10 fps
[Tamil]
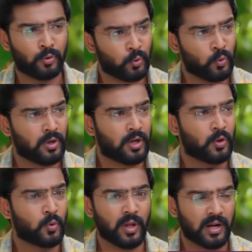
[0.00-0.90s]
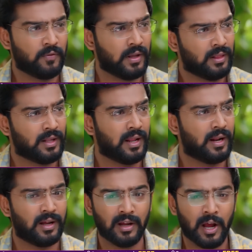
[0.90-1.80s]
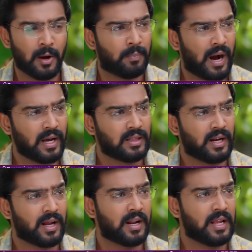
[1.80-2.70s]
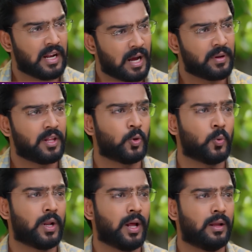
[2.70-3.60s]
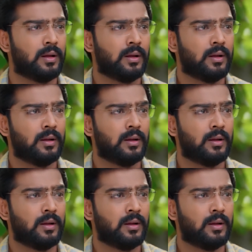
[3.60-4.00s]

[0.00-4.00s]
தூங்குறது கூட அங்க வெறும் தரையில வாய் தலையணை எதுவும் இல்லாம தான் தூங்குறாரு